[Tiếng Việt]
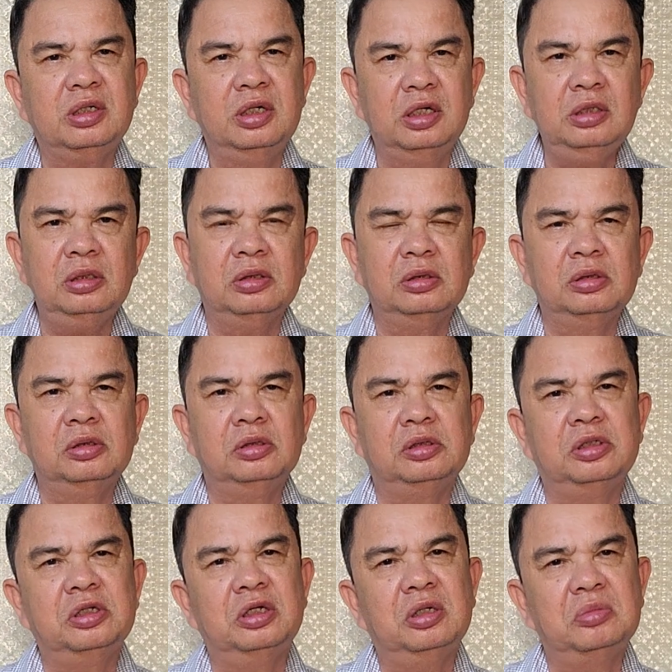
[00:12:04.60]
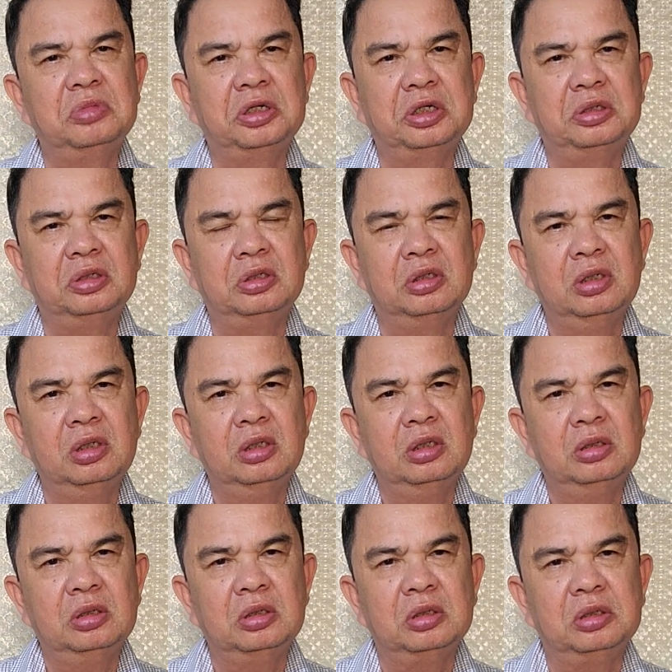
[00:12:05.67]
rất lớn cho nên ông Nên
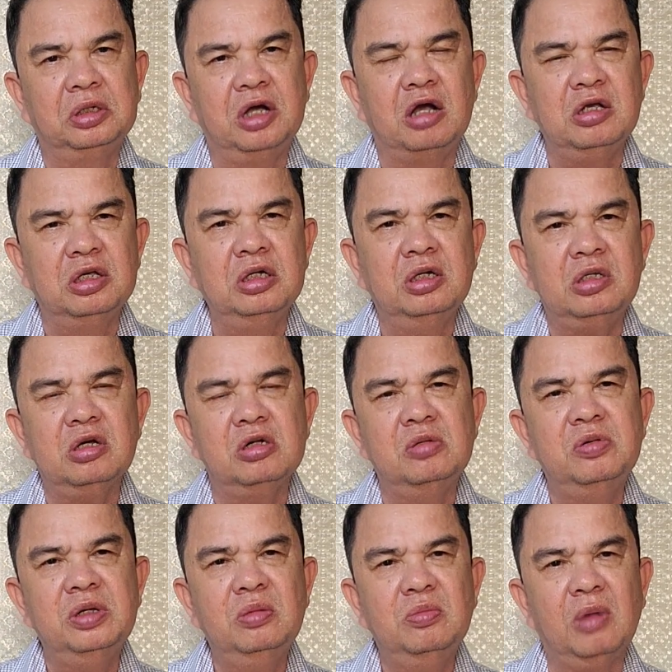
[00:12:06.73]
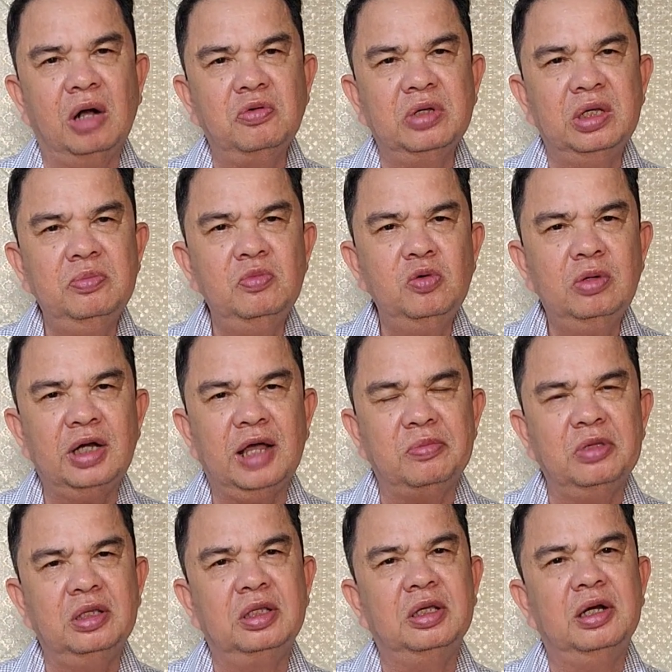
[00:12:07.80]
gần như có thượng phiên bảo kiếm muốn
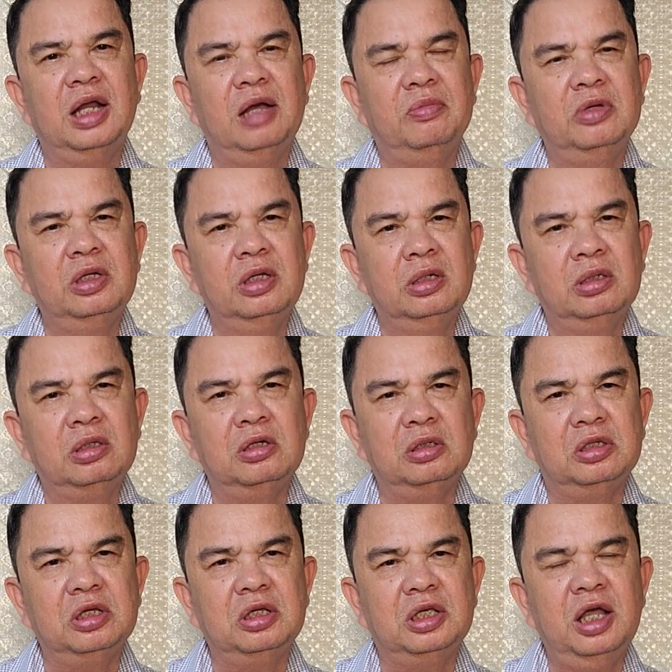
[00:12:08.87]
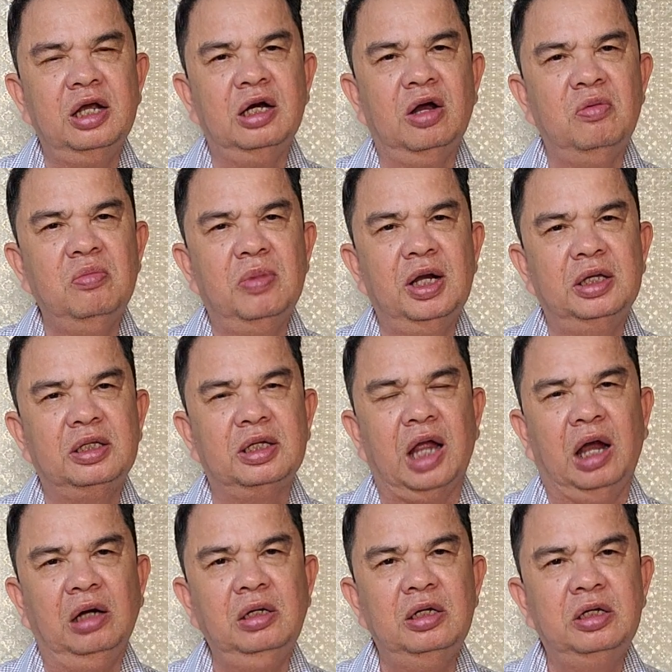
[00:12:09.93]
làm gì thì làm. Từ Tiền Giang ông bay
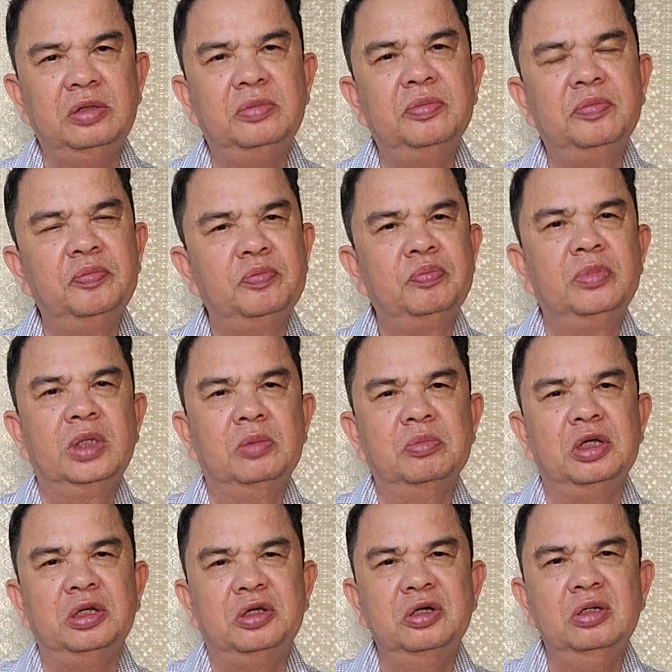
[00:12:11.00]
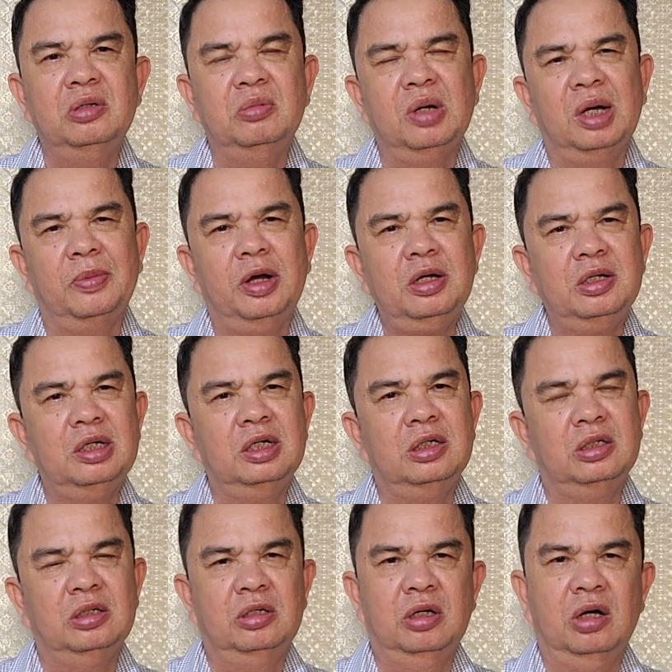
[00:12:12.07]
thẳng lên Bình Dương và bắt
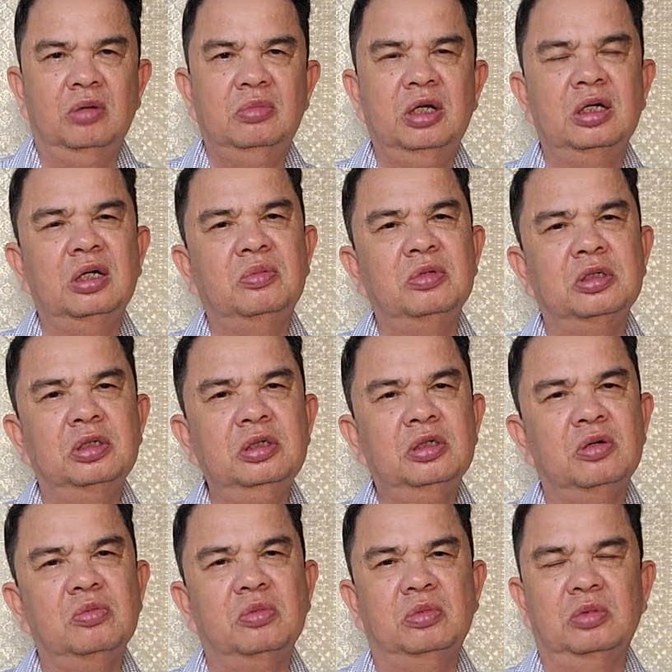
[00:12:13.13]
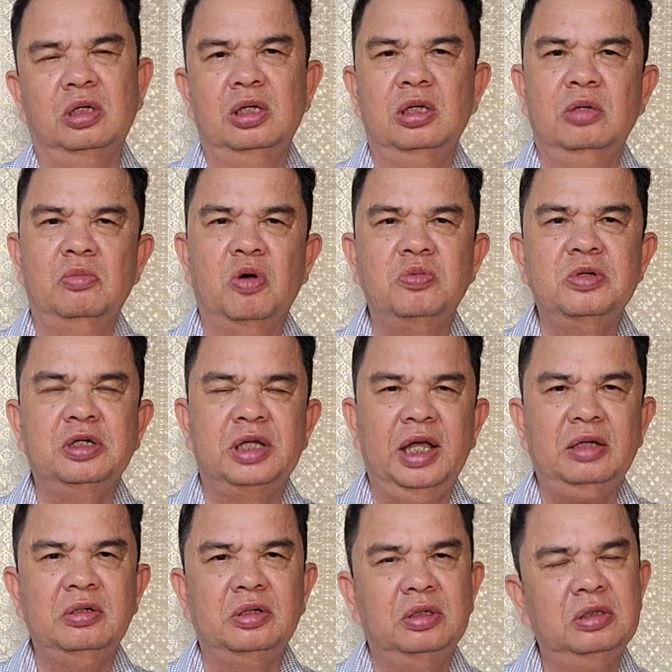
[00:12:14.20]
à, ông Lân ông Hướng cùng một
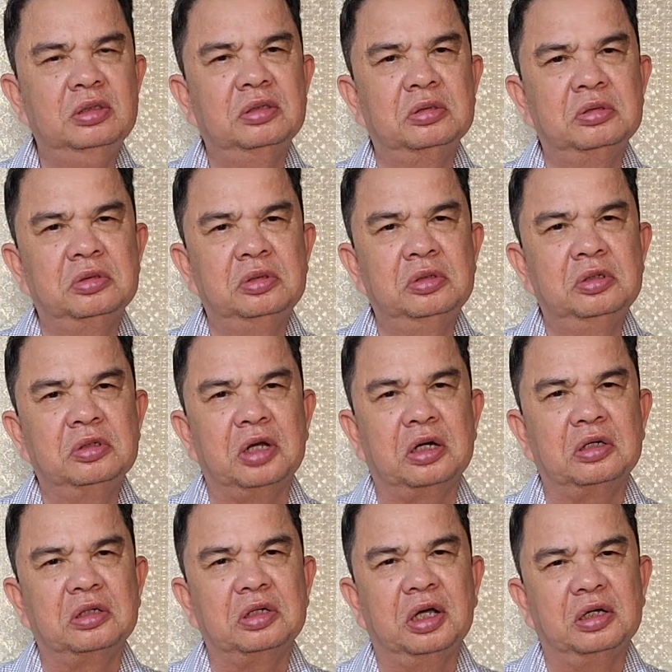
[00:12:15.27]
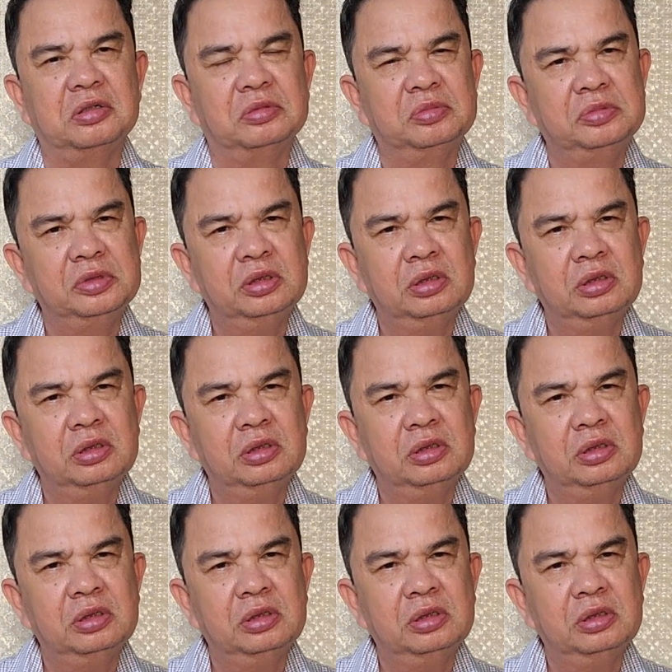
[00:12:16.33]
người khác nữa. Thật là